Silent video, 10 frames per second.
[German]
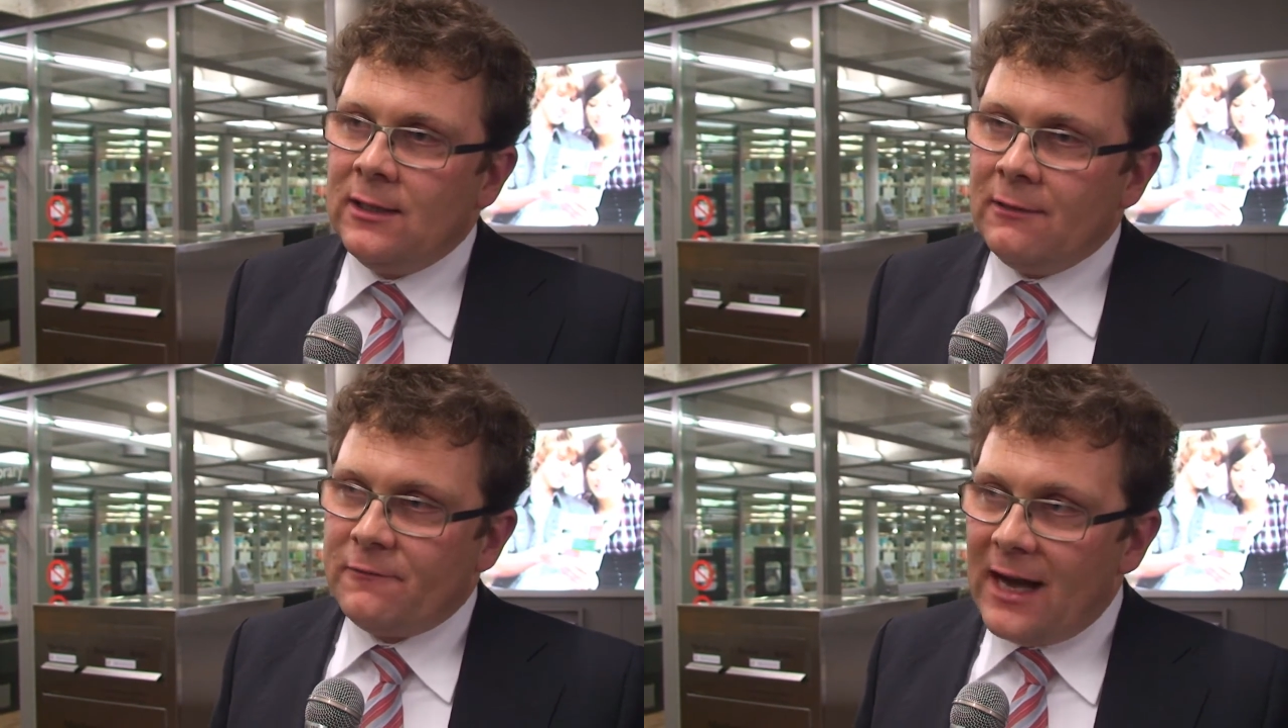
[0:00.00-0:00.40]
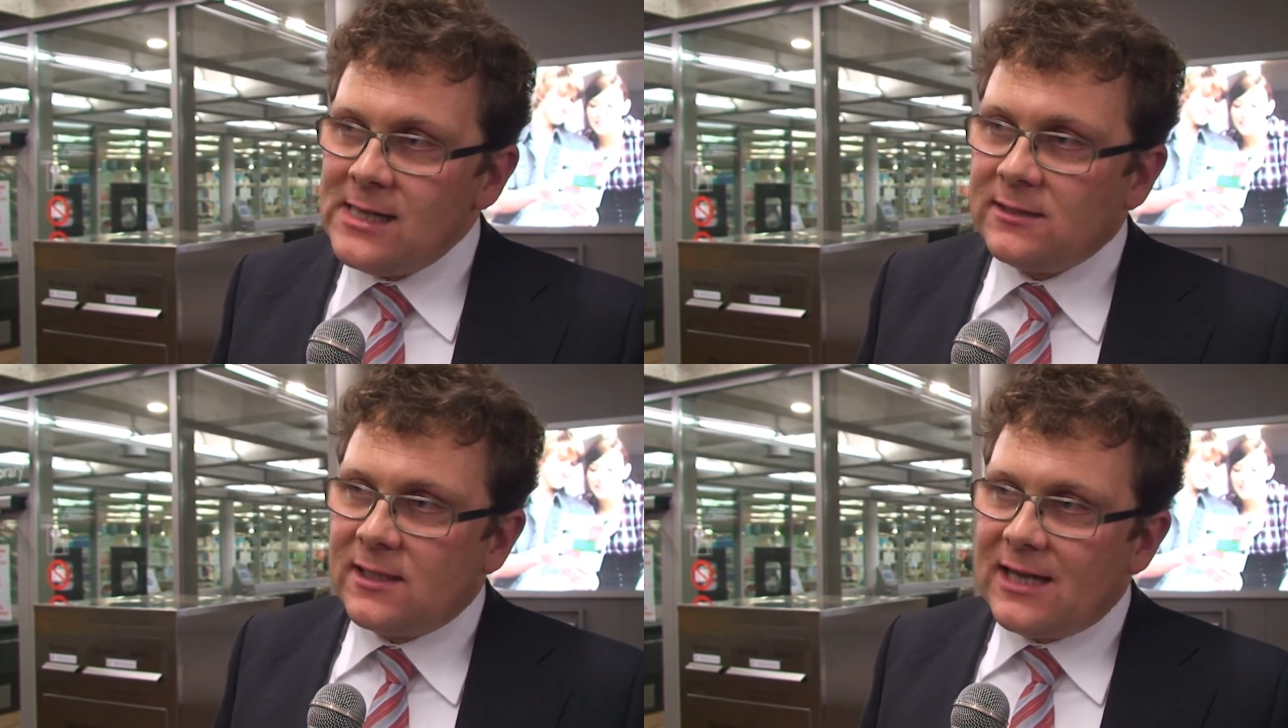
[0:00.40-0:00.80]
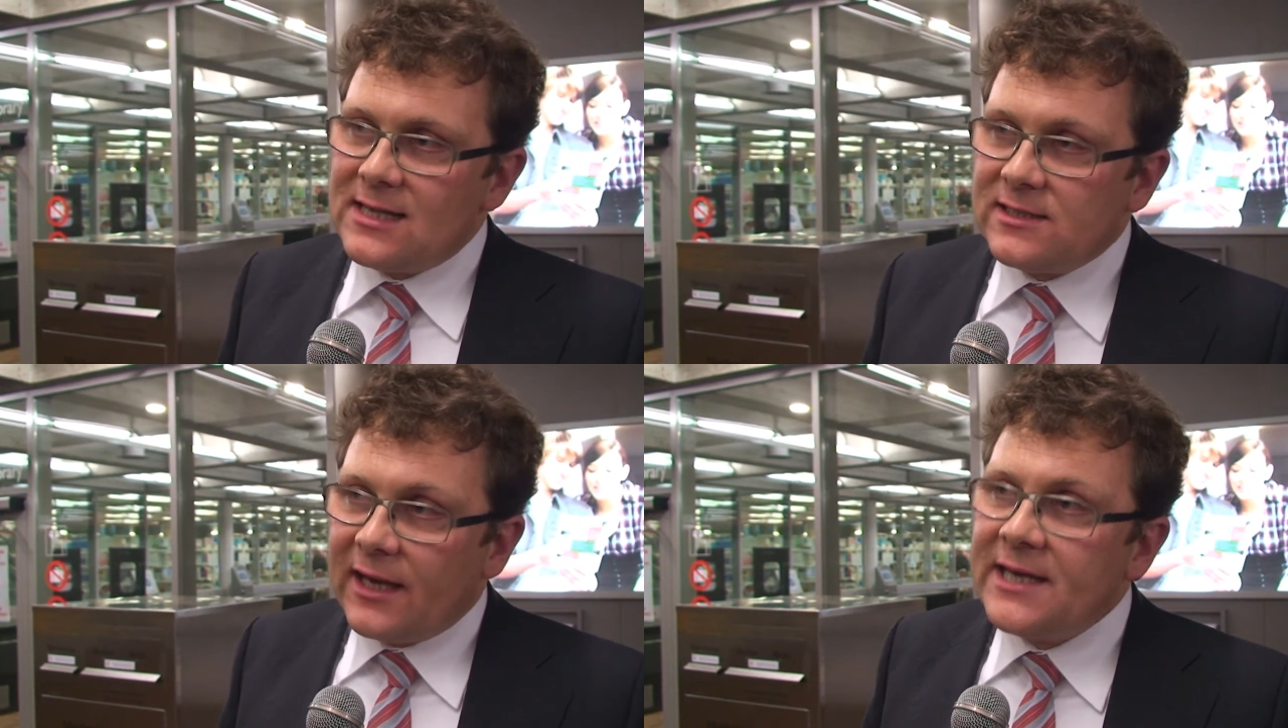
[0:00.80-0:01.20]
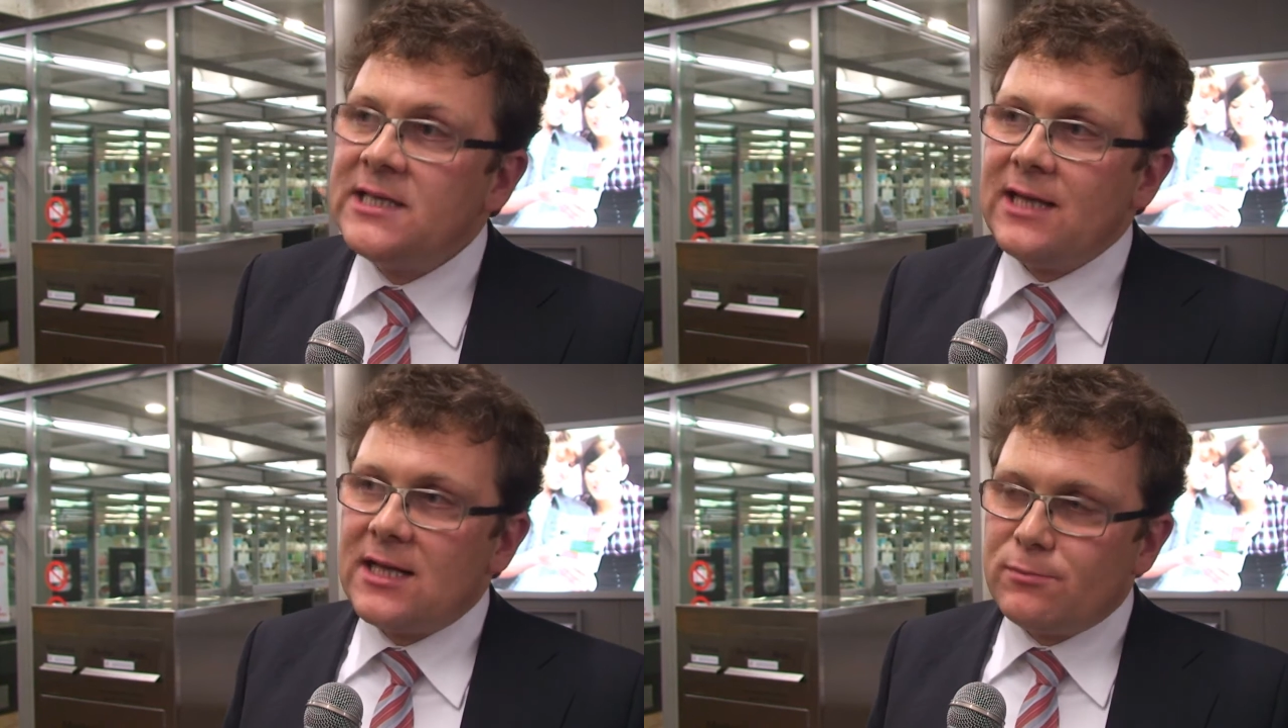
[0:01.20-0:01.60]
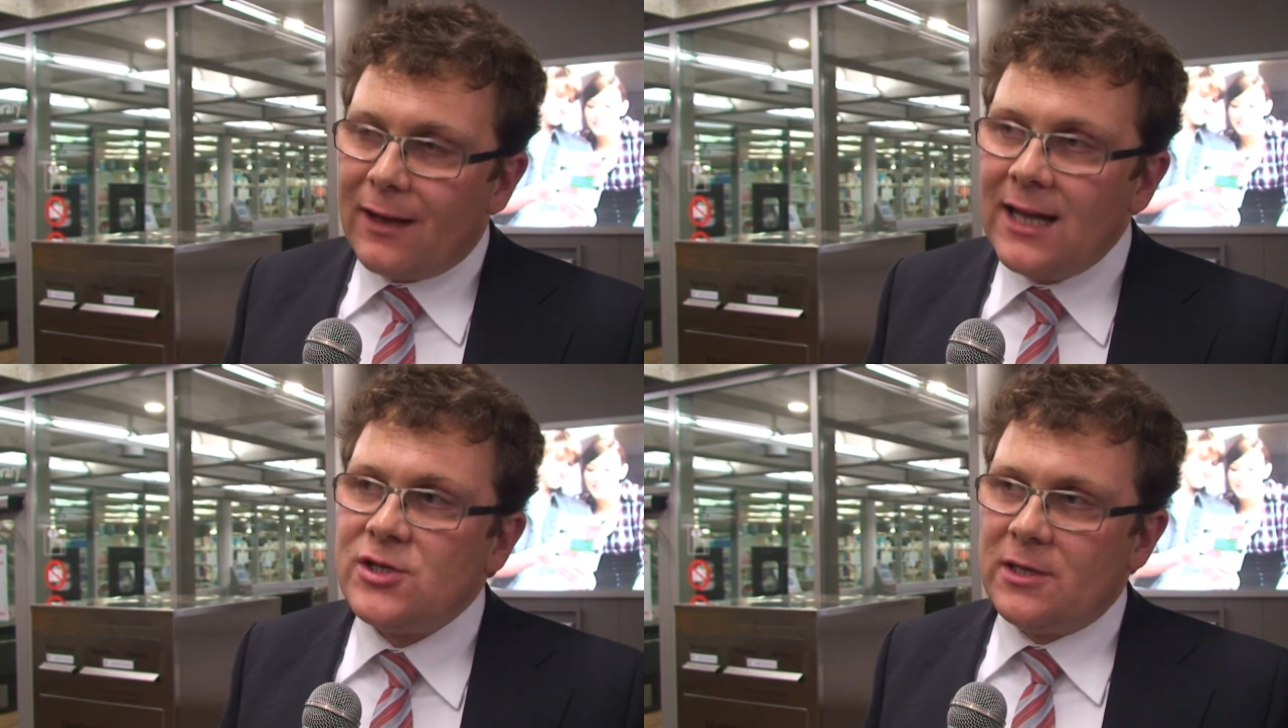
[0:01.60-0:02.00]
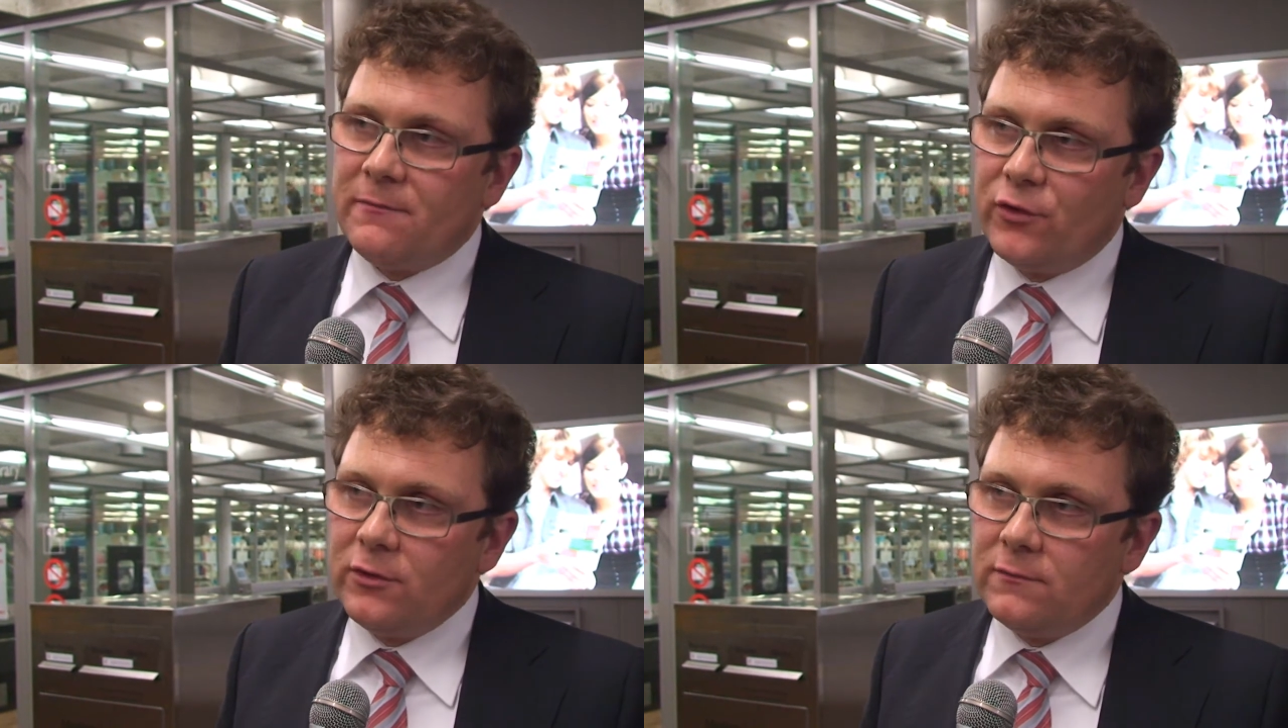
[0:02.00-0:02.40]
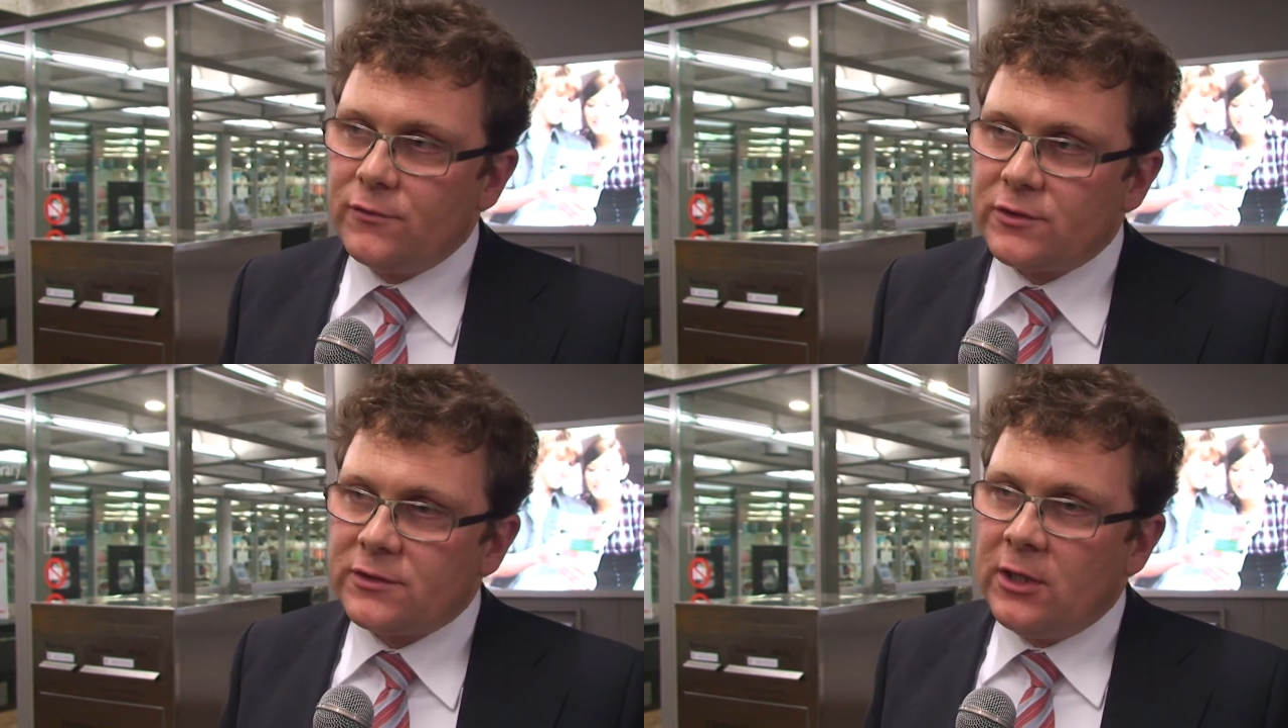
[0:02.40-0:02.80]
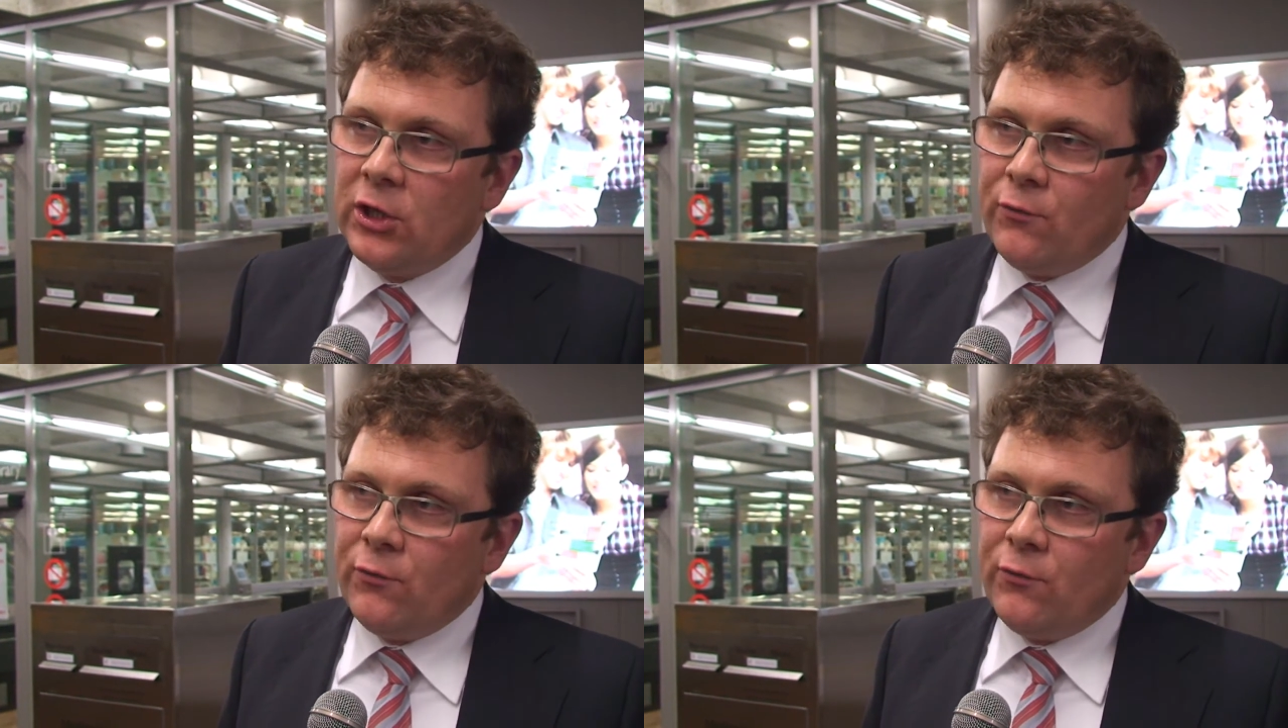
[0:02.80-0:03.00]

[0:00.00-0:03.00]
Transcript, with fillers: Verhalten, das als gerecht, als moralisch empfunden wird,